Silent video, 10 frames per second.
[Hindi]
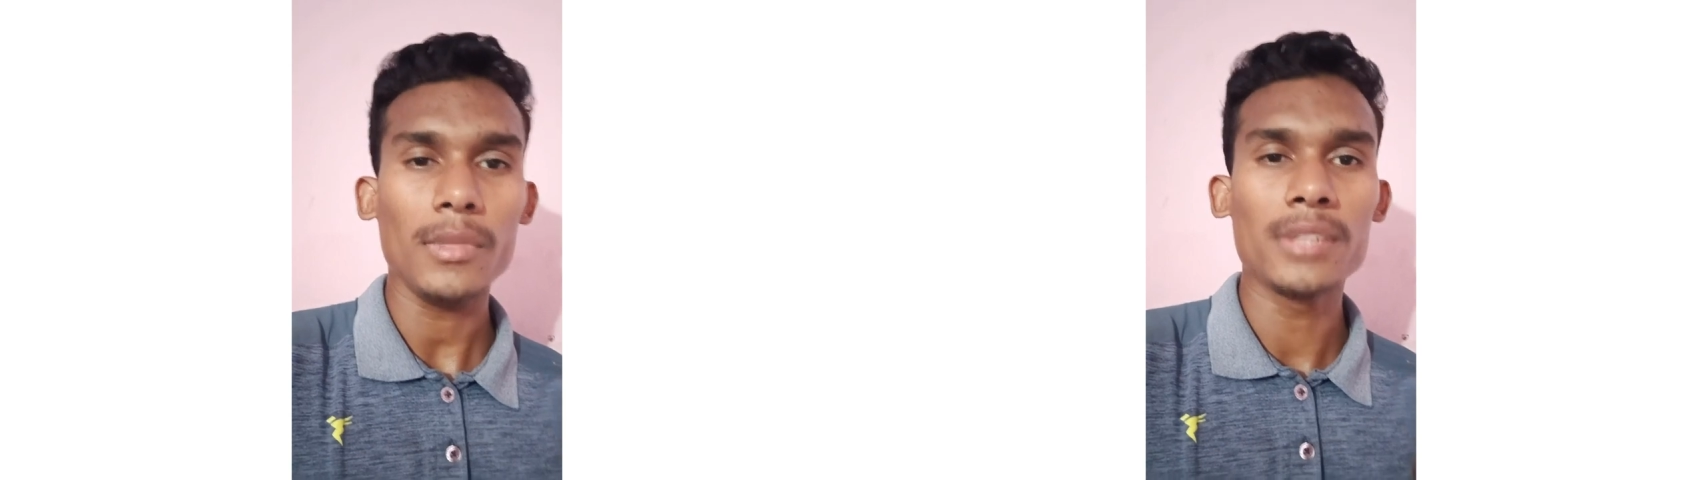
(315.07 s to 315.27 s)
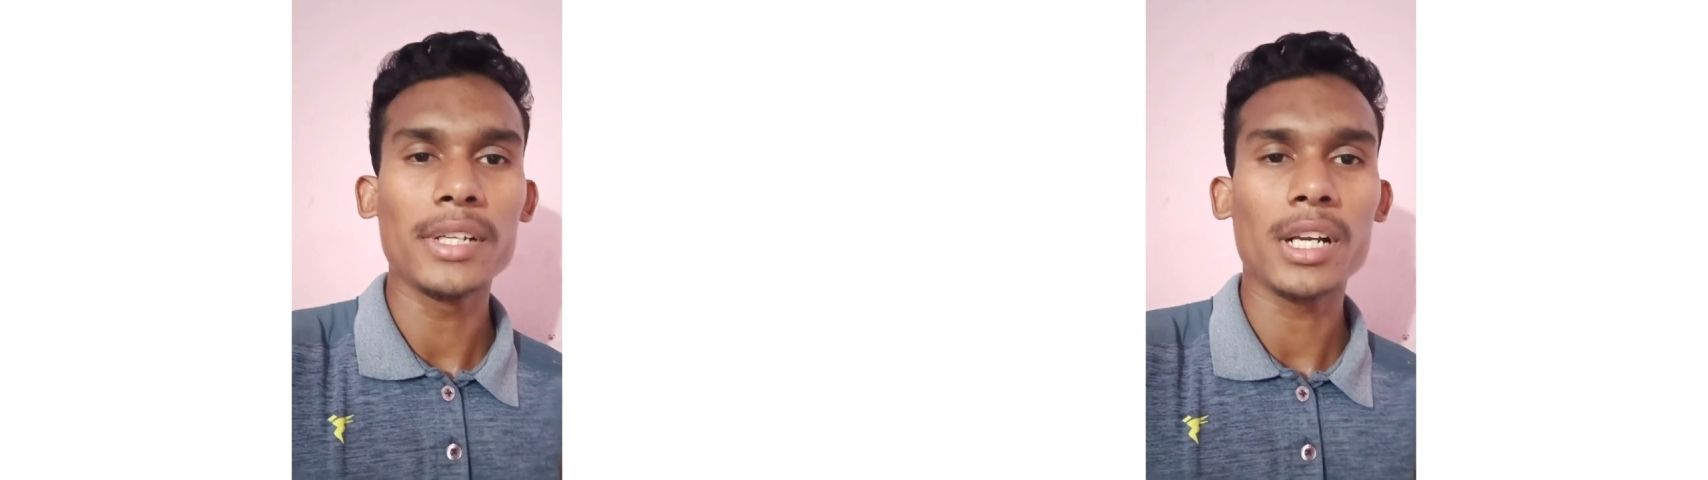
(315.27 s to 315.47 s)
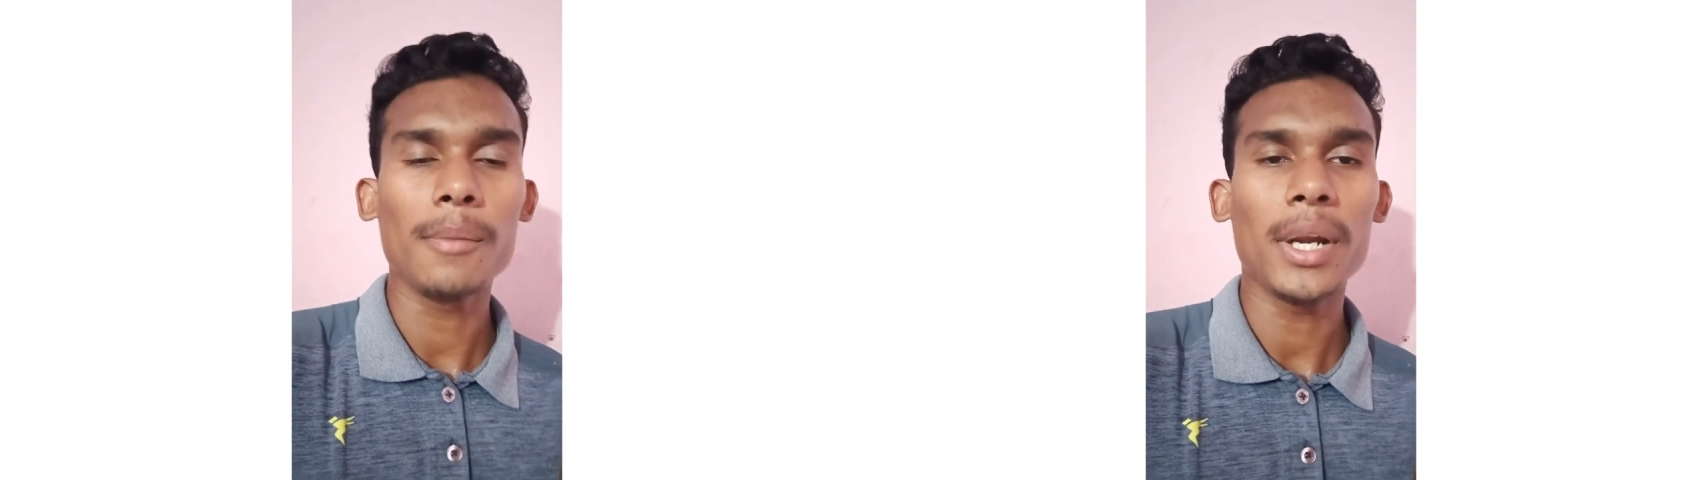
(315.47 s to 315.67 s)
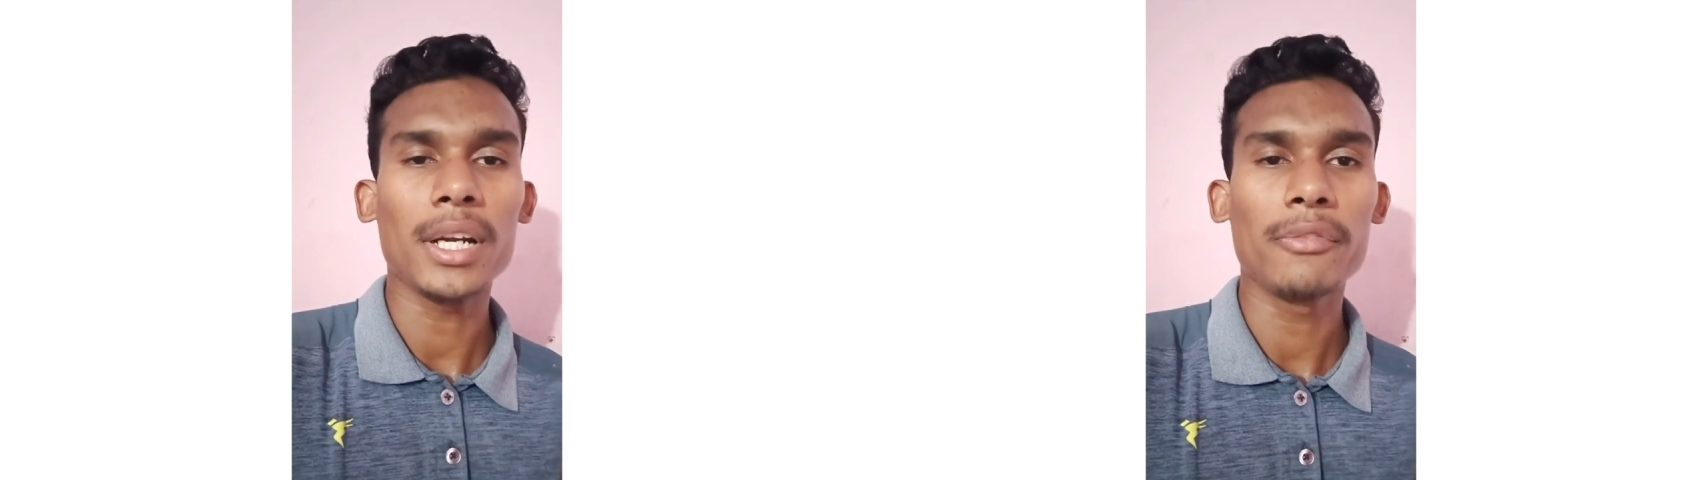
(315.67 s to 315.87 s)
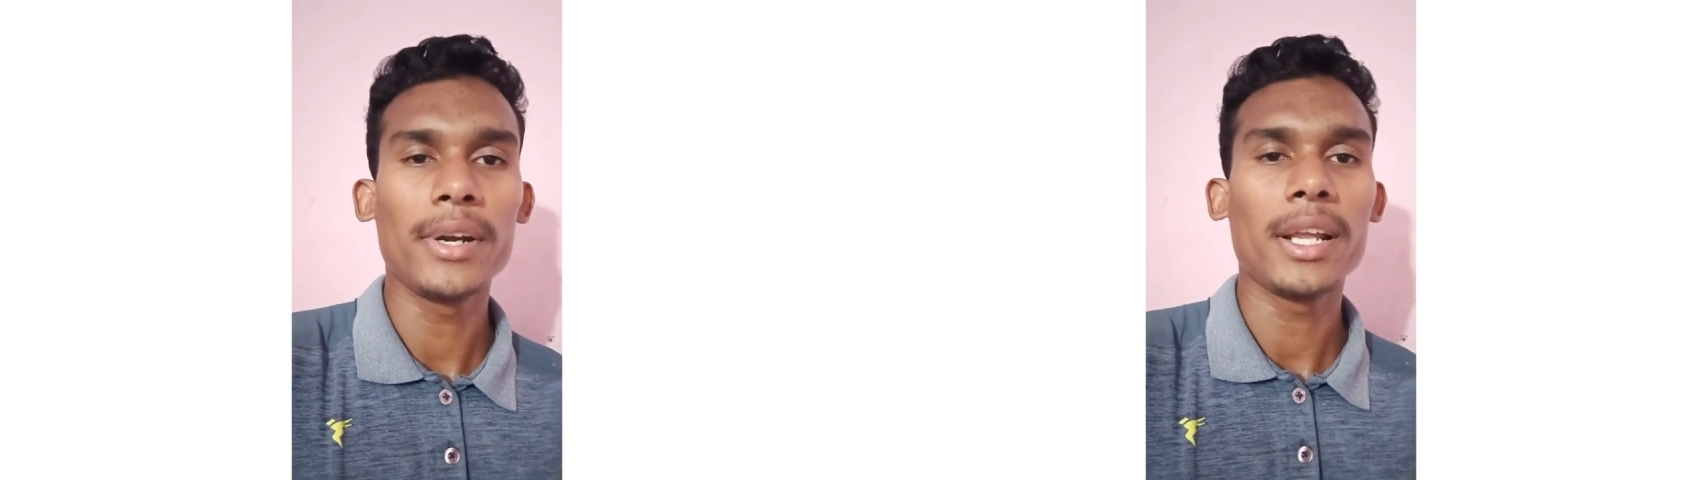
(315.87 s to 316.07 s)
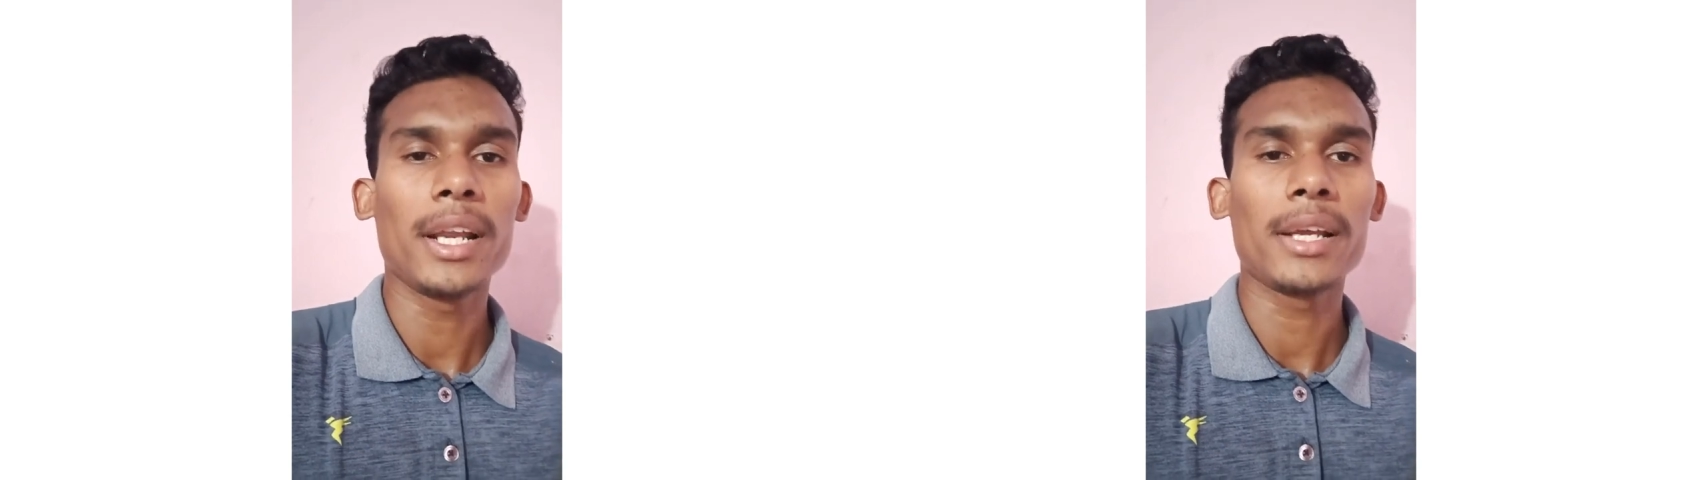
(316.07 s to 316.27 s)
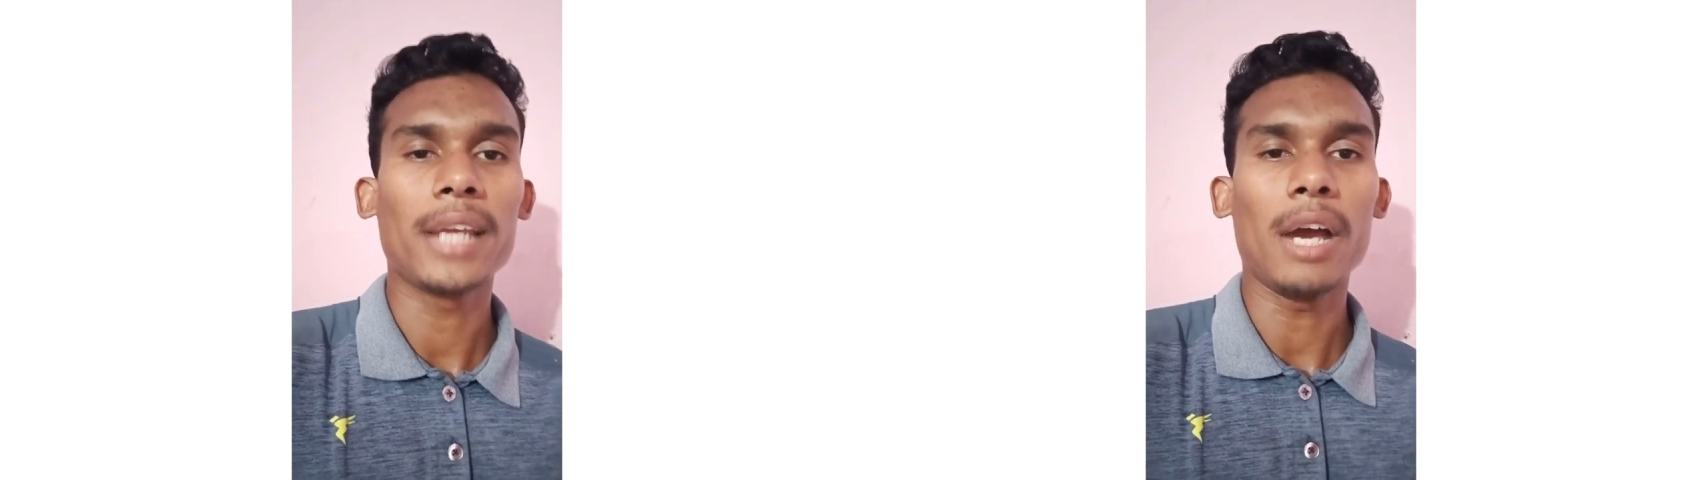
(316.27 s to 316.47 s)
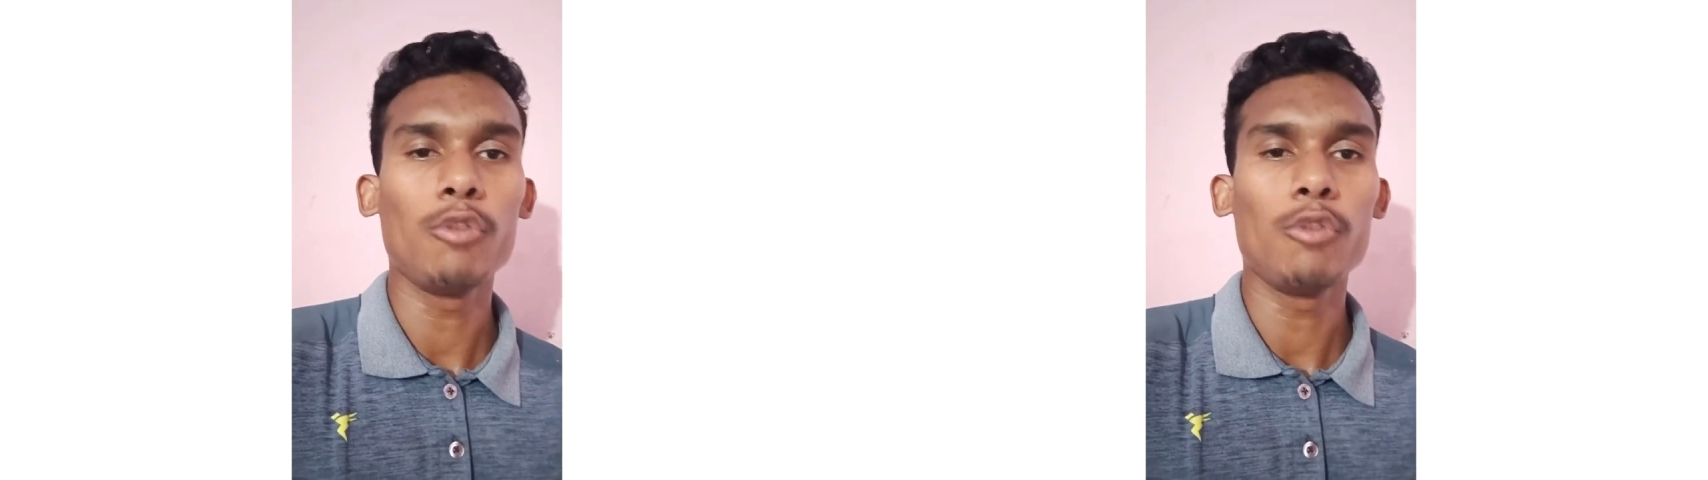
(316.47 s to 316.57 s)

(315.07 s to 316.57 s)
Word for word: सेंटर बैक डिफेंडर है क्या